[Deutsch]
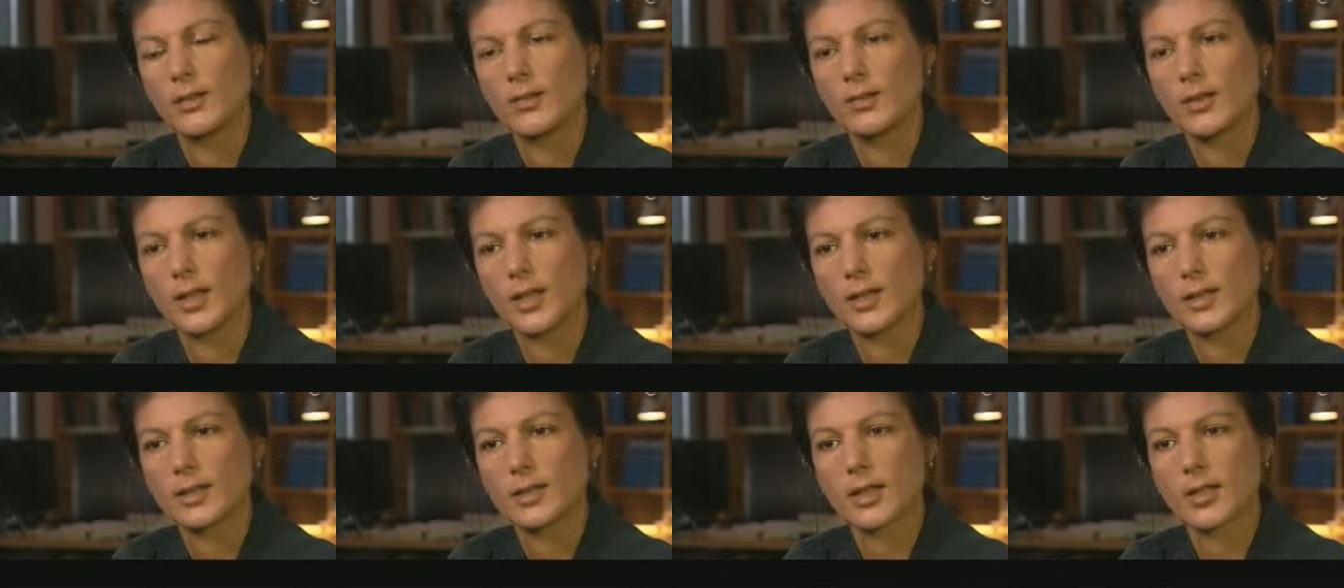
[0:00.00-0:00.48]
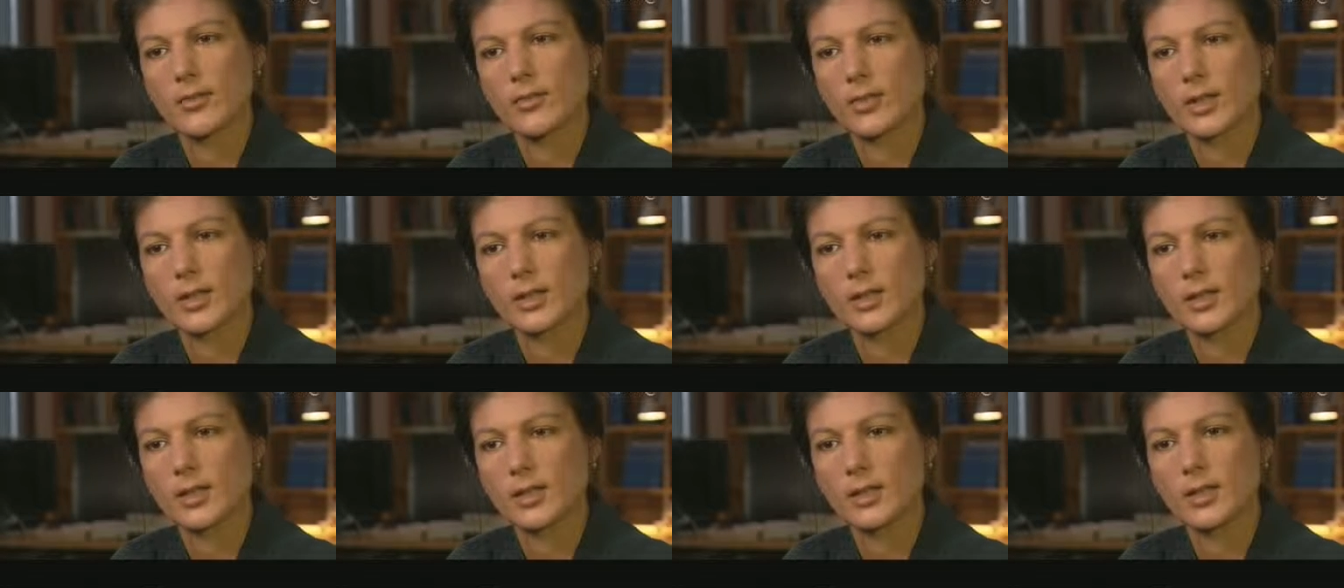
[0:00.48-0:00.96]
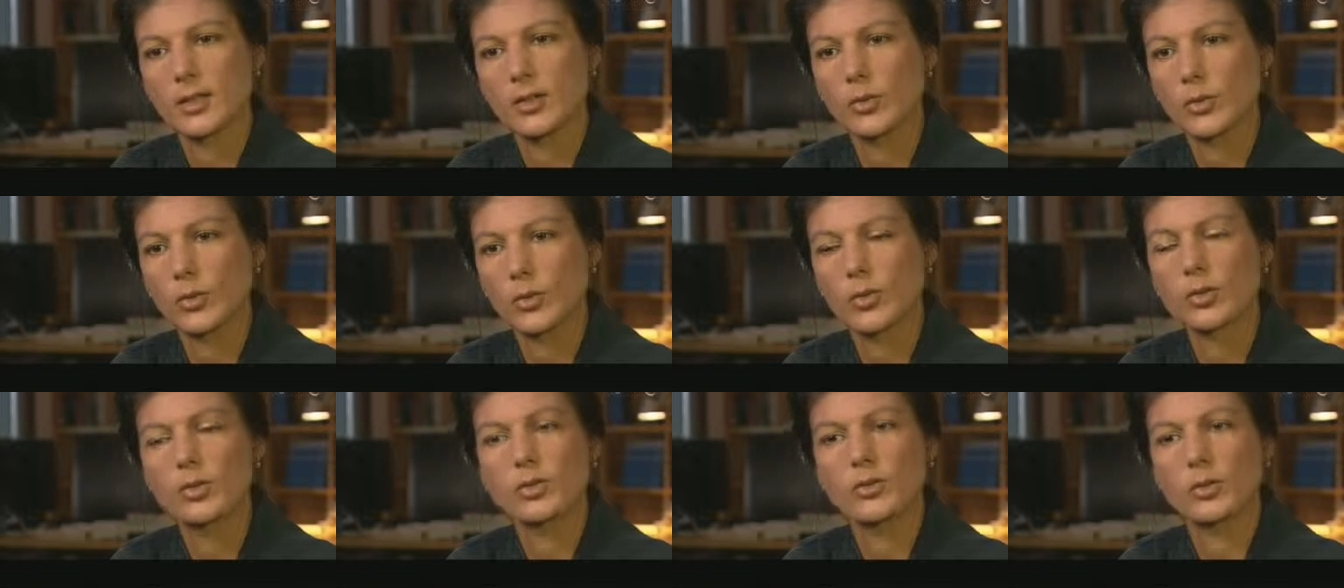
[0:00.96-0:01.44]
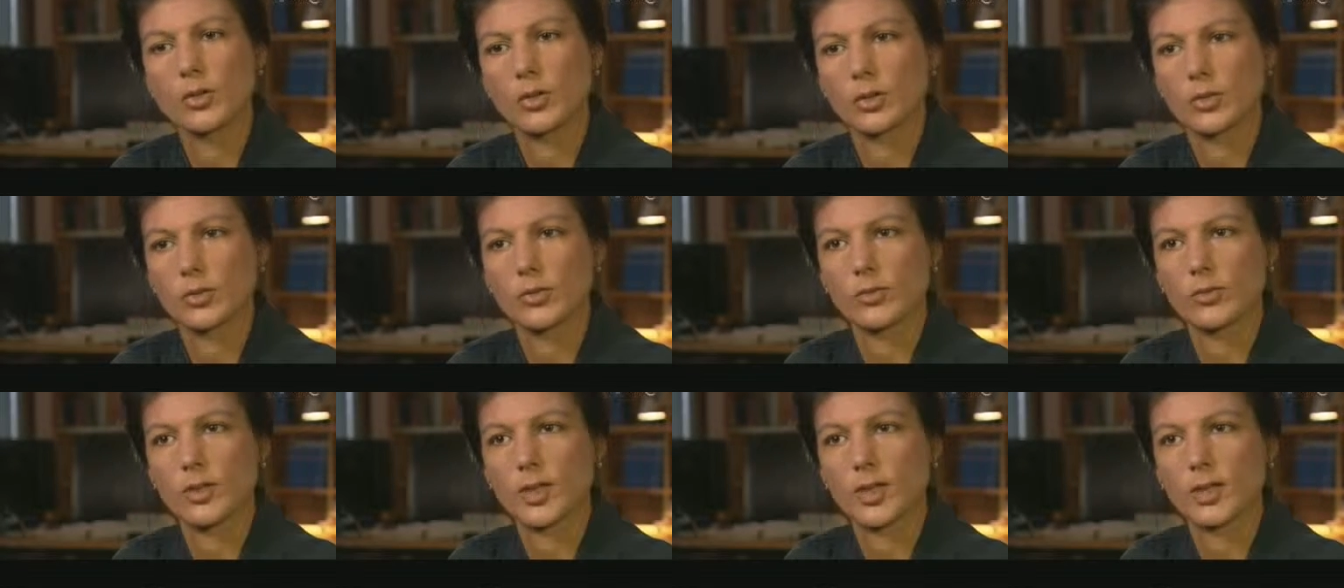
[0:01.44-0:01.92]
weil es einfach nicht die
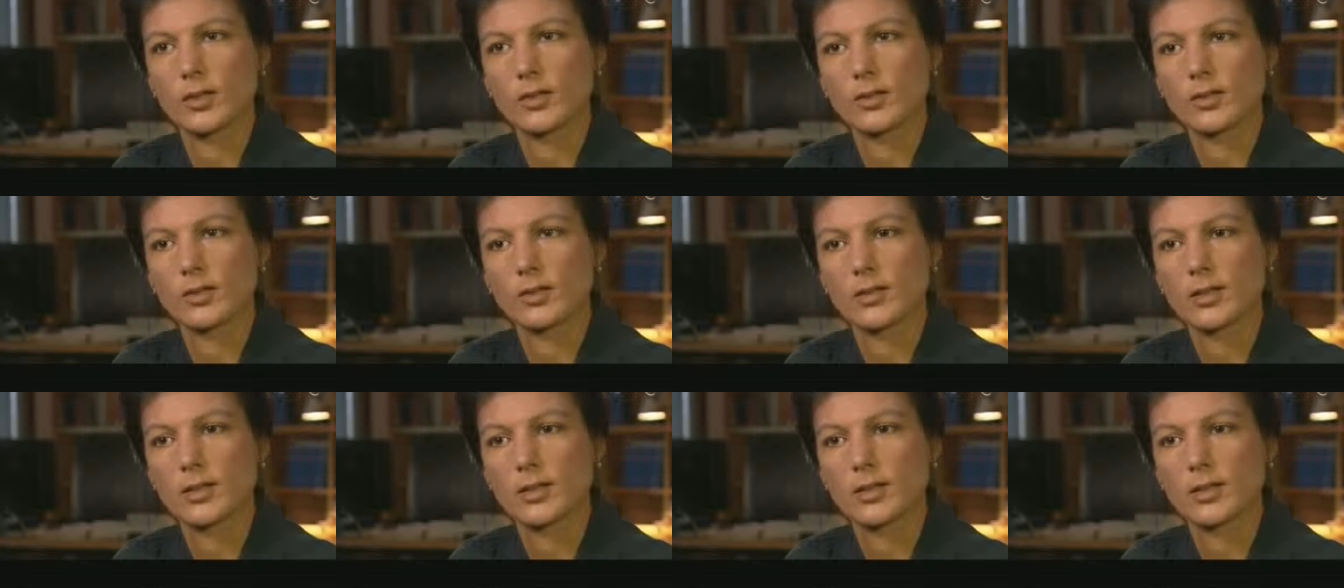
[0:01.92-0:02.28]
Größenordnung hat.